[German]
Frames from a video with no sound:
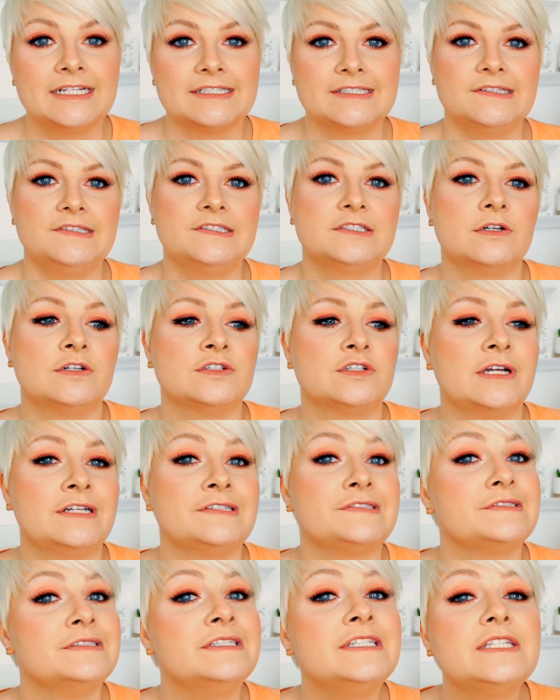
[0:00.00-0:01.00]
dass ich euch
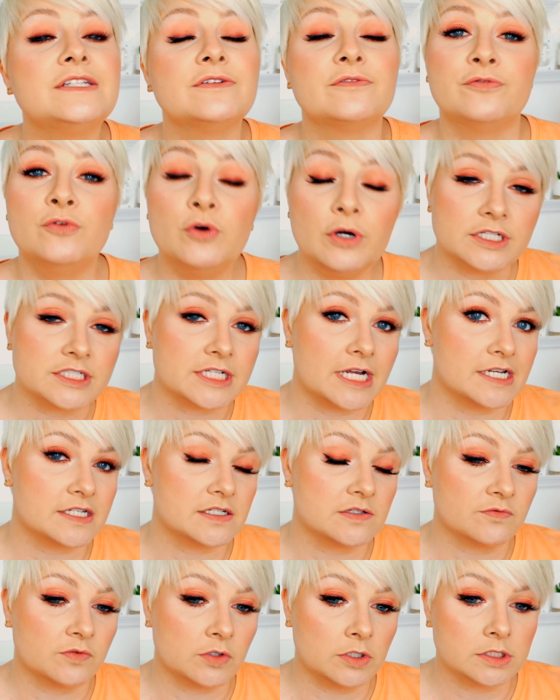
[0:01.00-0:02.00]
als nicht
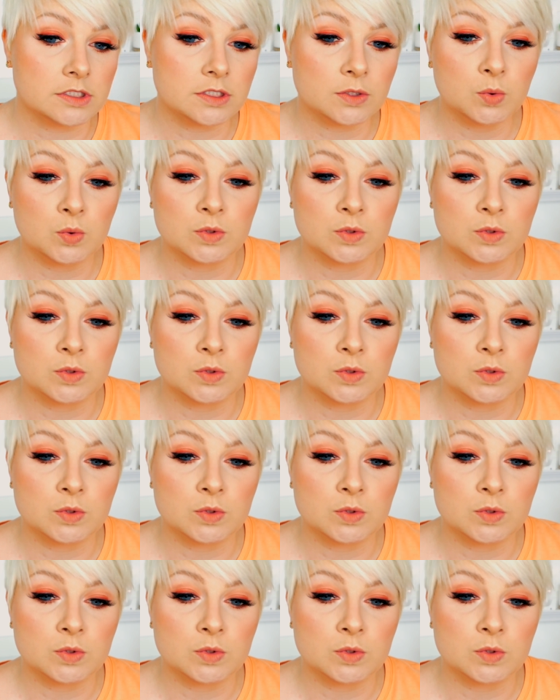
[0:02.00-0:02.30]
vorenthalten wollte